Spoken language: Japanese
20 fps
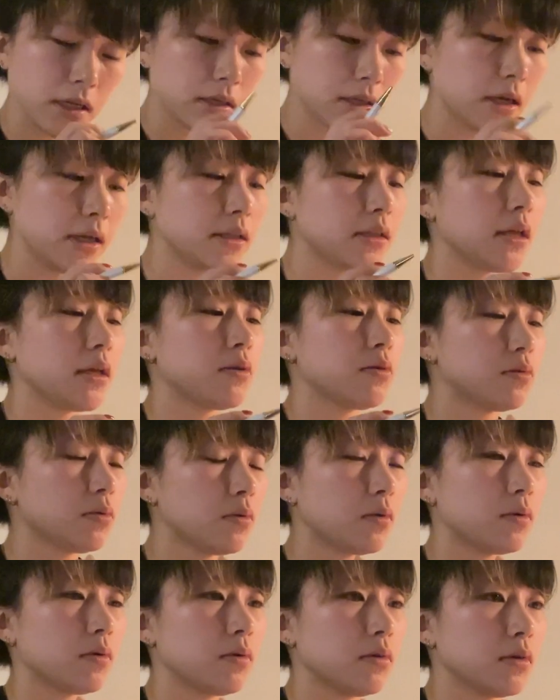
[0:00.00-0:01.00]
書いていく
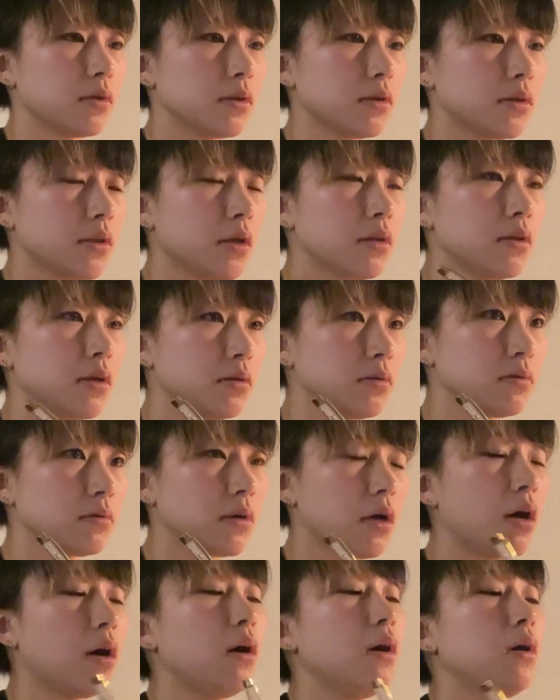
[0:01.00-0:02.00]
と、だんだん、
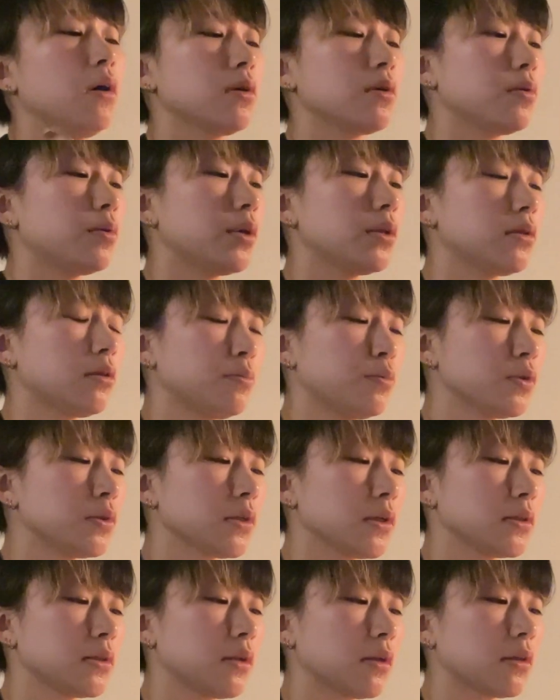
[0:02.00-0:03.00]
あ、これってもし
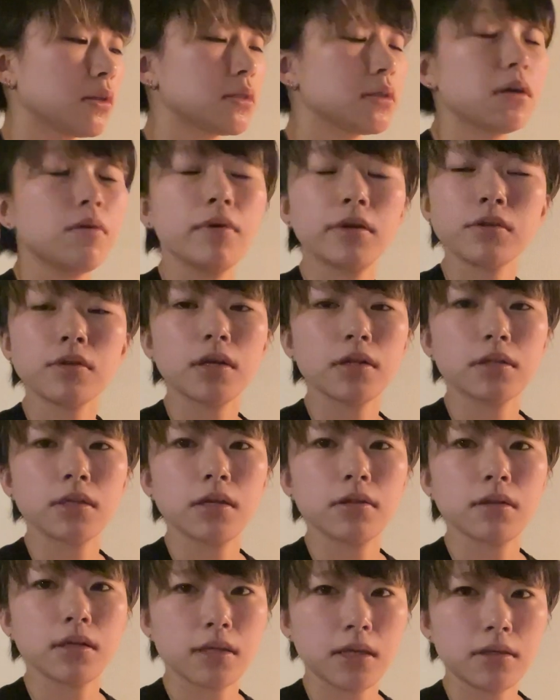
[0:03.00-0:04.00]
かして私が悪かった
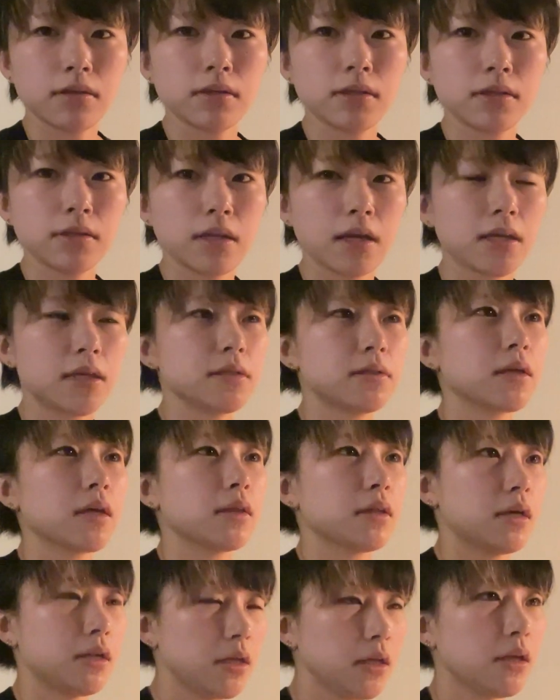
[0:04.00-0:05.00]
んだなって気づけ
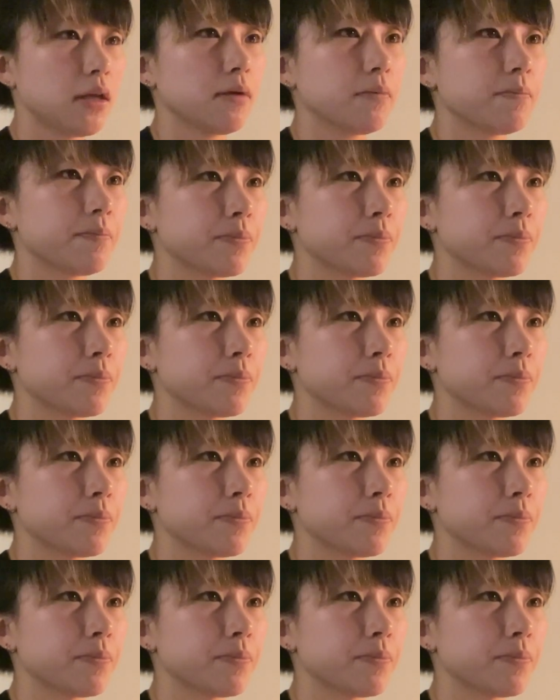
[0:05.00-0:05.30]
たり、